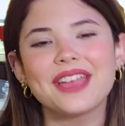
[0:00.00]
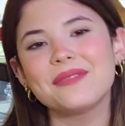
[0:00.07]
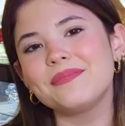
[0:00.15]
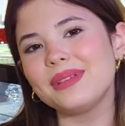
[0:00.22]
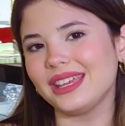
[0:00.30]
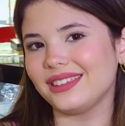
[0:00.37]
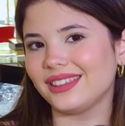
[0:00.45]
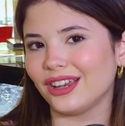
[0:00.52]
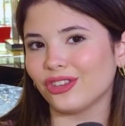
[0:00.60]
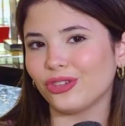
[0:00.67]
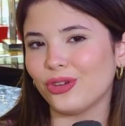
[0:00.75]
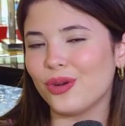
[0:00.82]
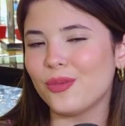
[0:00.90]
en
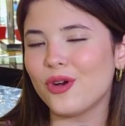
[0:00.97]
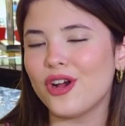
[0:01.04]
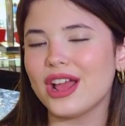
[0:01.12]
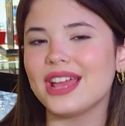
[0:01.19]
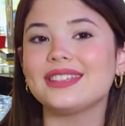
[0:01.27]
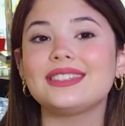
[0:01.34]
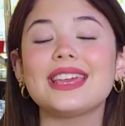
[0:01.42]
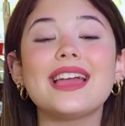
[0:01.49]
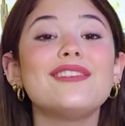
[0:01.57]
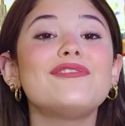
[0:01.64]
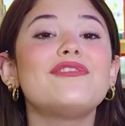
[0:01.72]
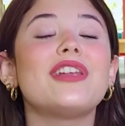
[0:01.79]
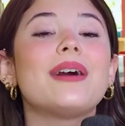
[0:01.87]
Mr. Sumo es
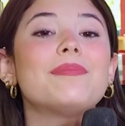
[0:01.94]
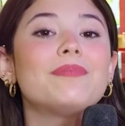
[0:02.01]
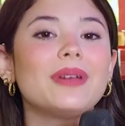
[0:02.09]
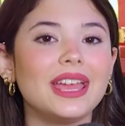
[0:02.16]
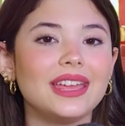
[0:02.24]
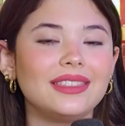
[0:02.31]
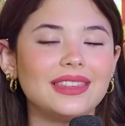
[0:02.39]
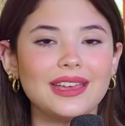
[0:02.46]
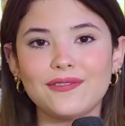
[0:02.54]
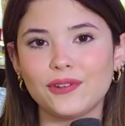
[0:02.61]
el frappé de